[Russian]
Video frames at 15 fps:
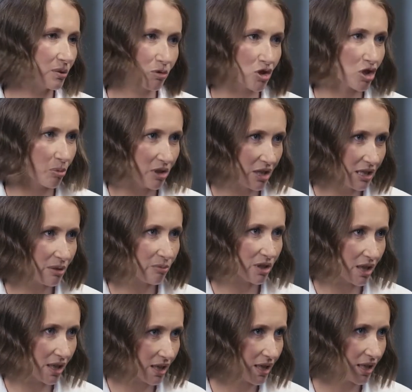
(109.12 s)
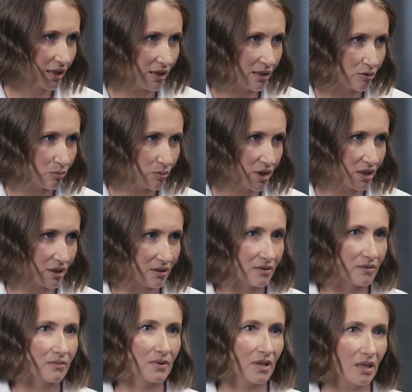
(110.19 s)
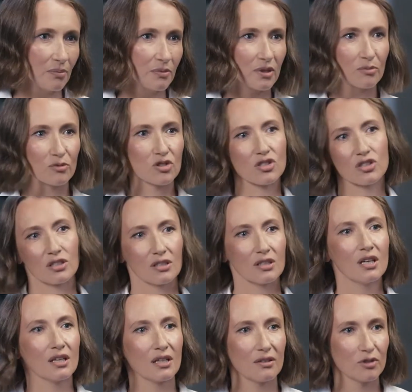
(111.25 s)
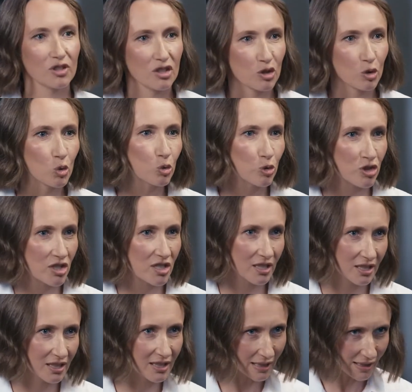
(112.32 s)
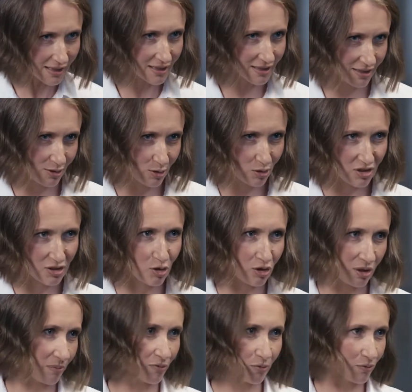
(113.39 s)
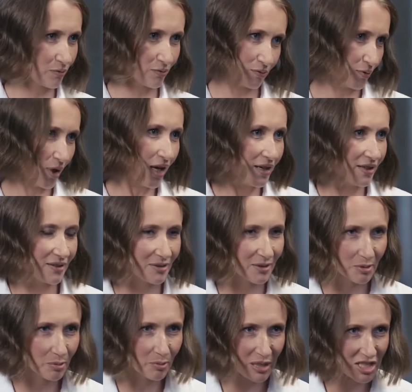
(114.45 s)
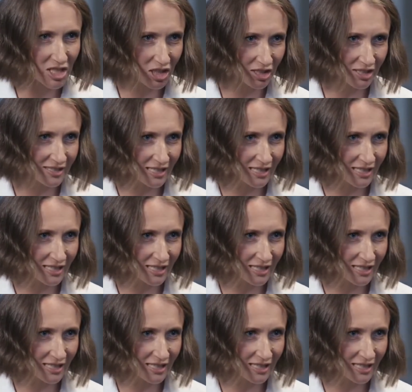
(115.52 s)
немножко мнение было о ритейле у меня да, потому что а, вот эти ужасы ритейла, которые что там э, э, большие